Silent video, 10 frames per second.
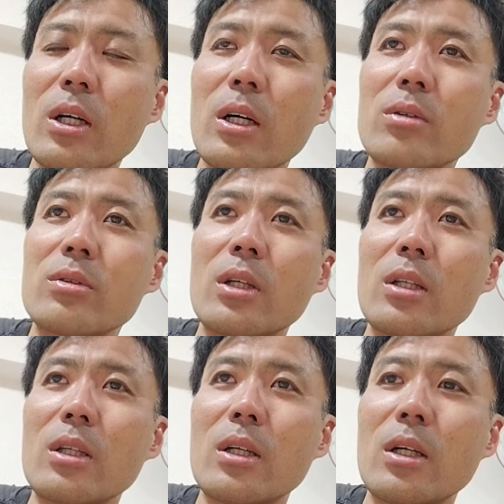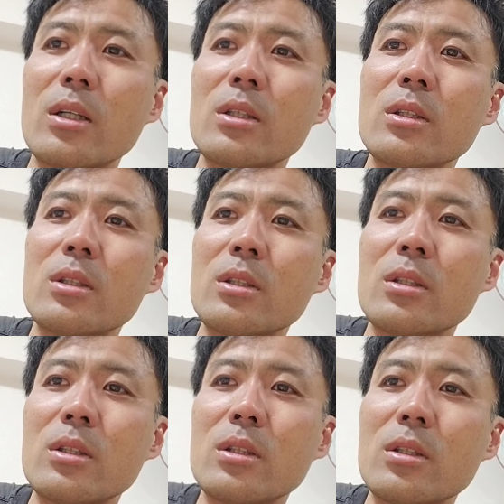かるんやったら、
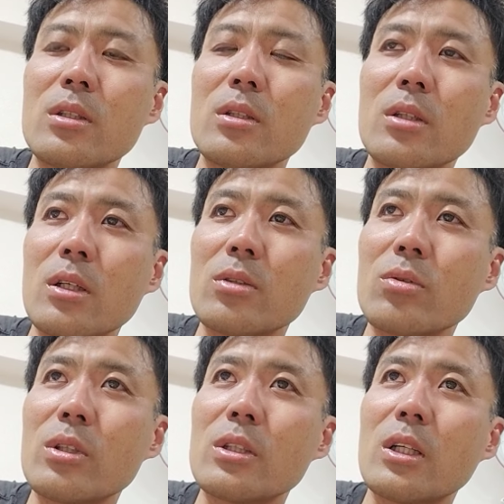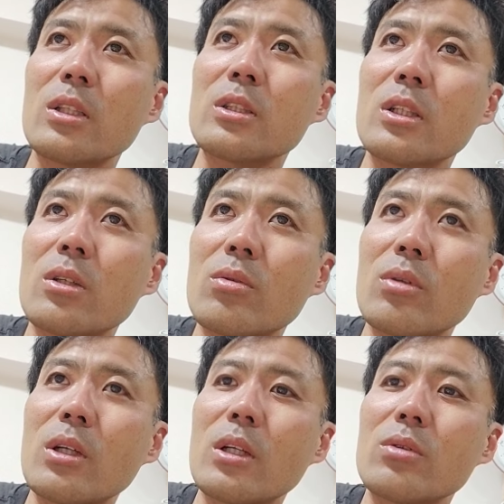ね、それで3時間取
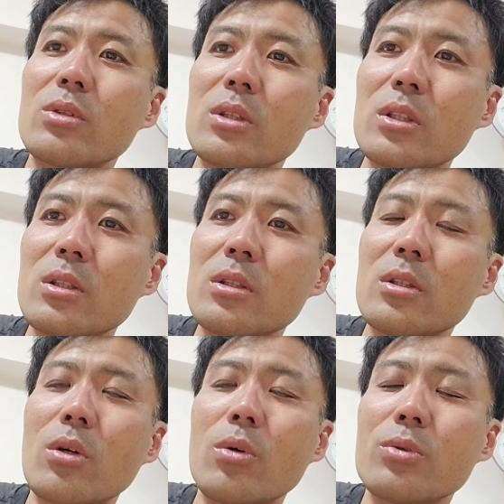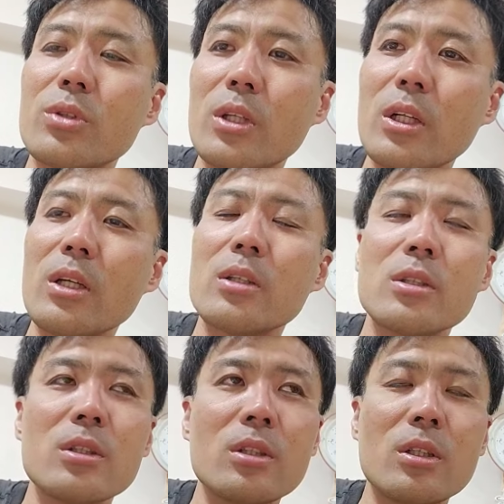られるし、往復でね。
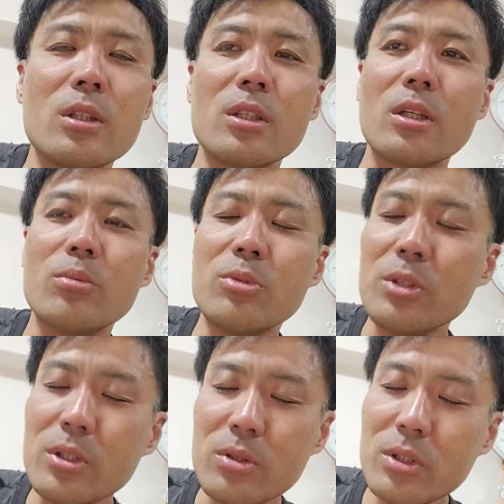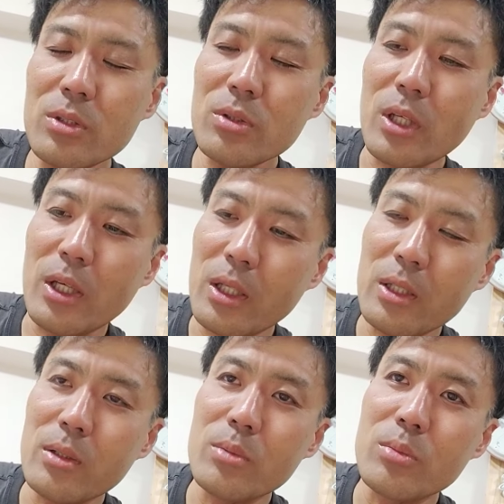いや、無理すぎるで。
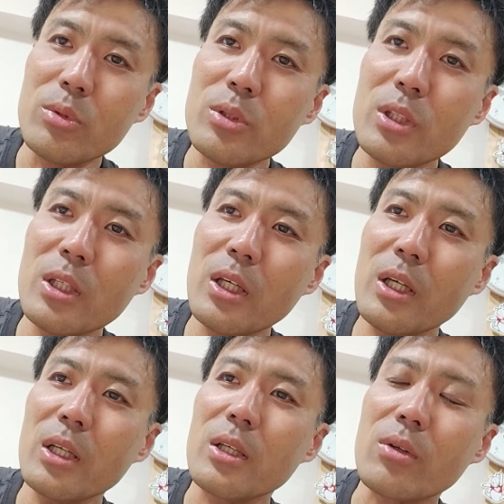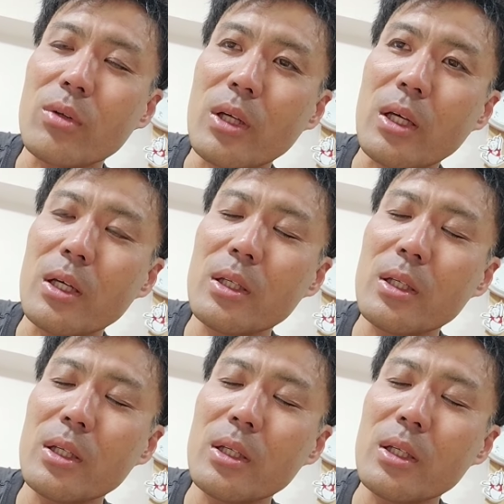無理ゲーやで、これ。